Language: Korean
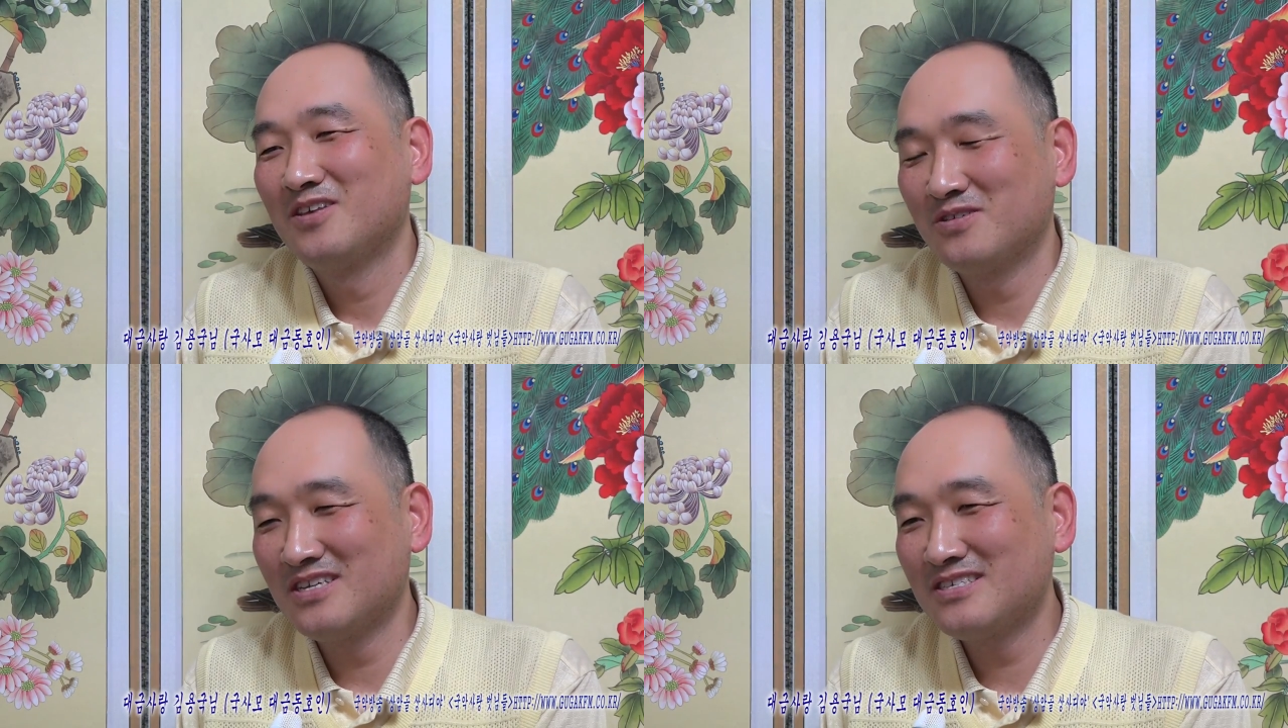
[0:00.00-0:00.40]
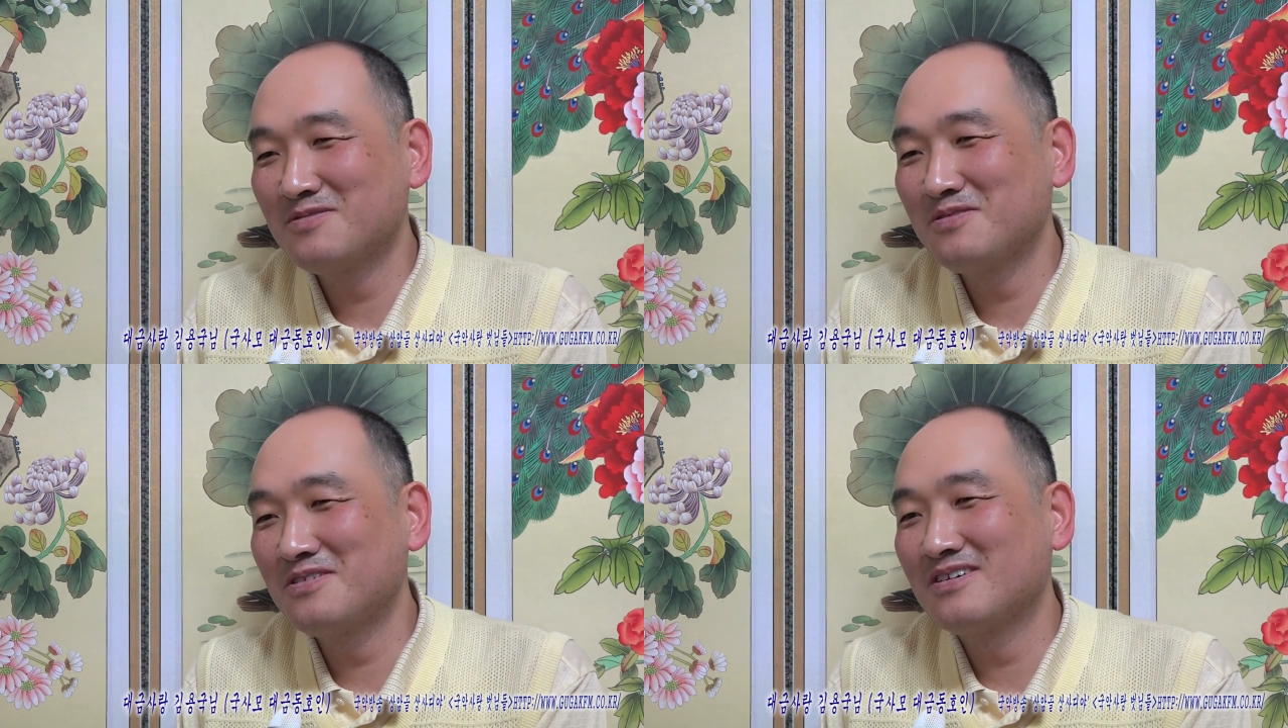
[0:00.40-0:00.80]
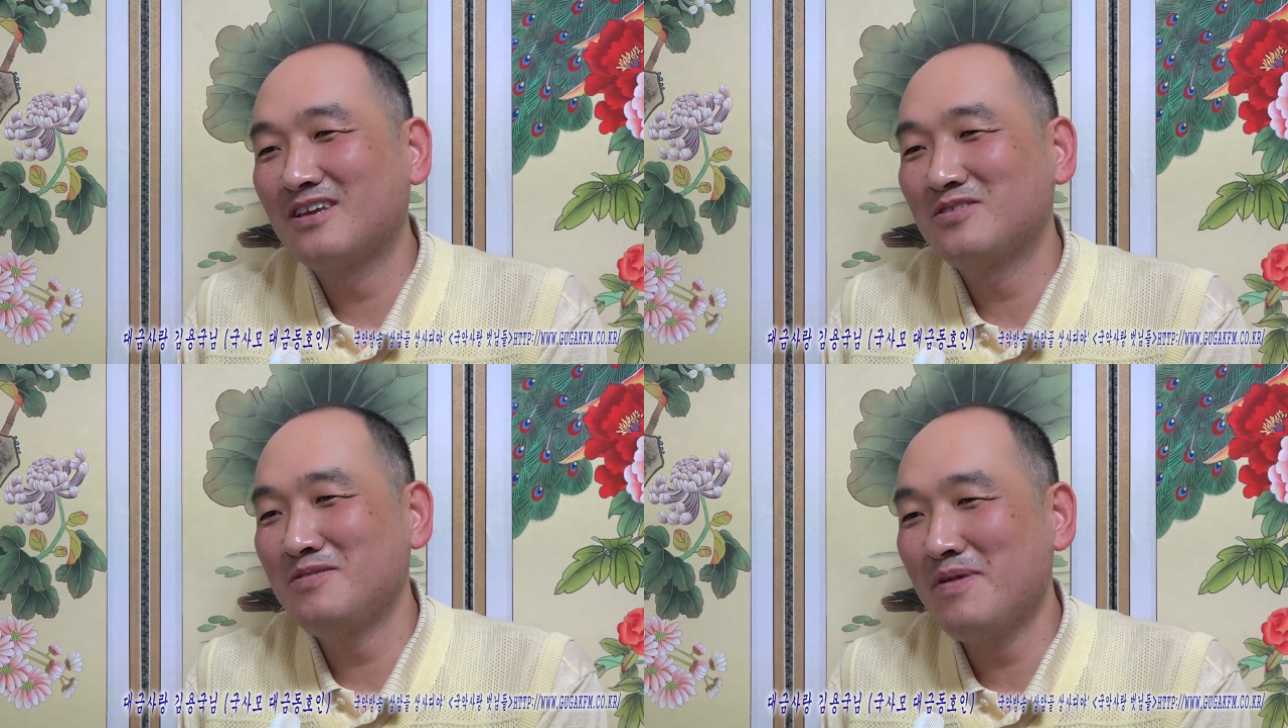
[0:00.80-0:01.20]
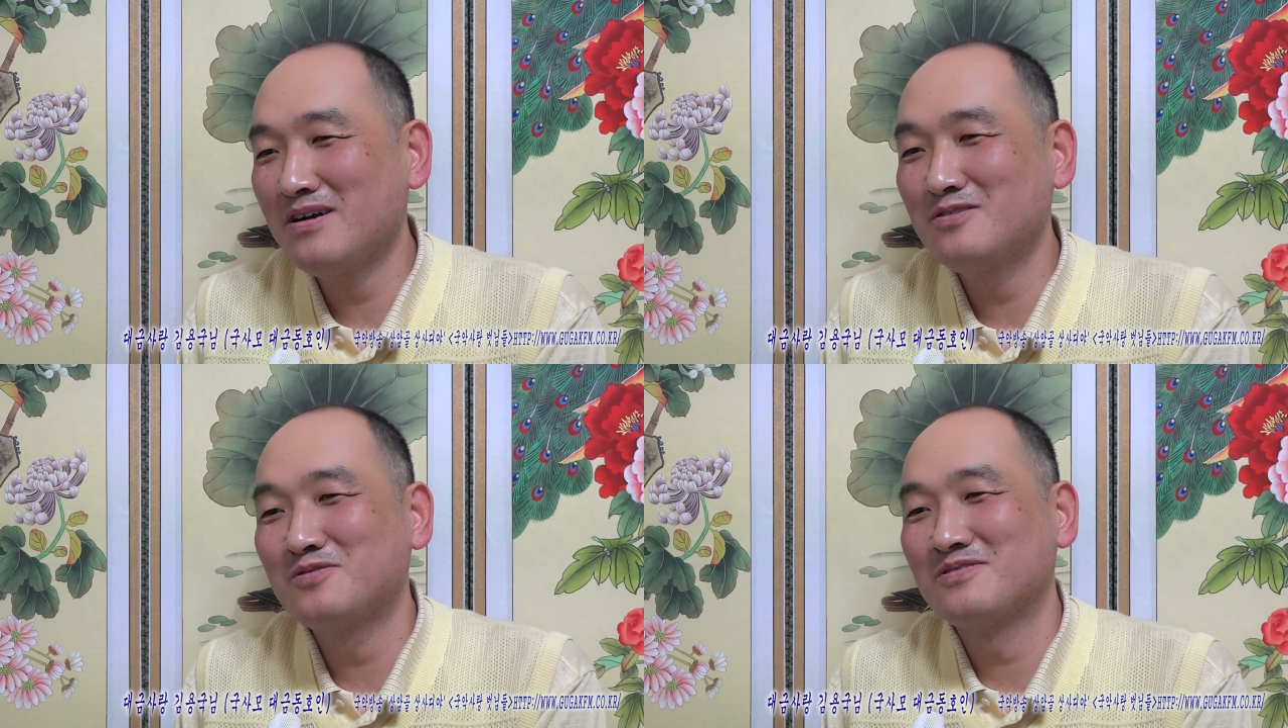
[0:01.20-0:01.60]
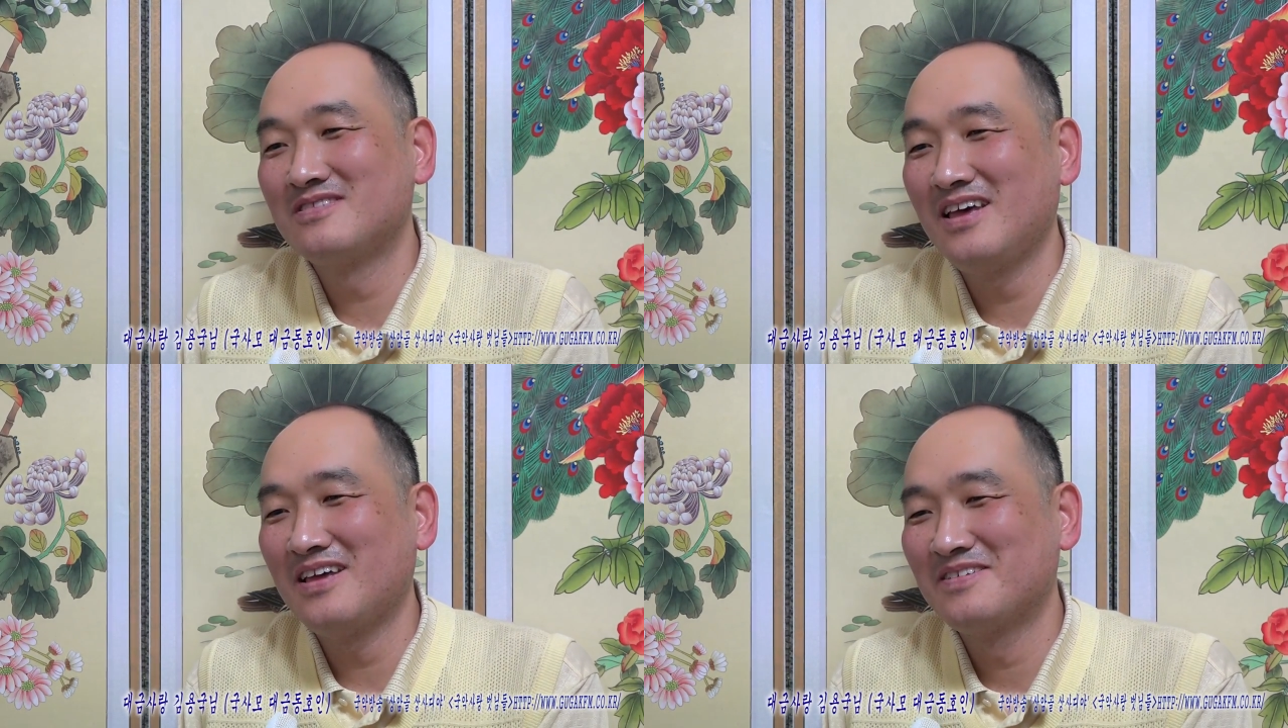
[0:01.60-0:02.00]
여자 친구들은 그래도 희망을
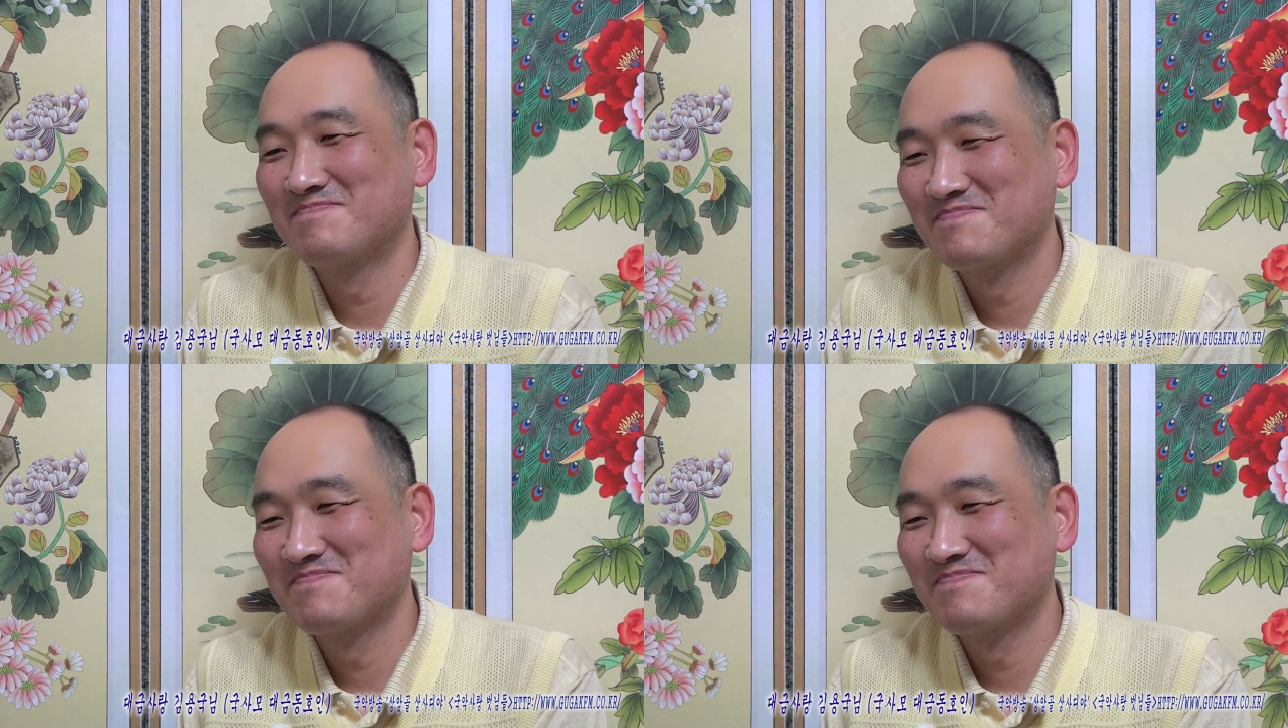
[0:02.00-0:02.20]
주는데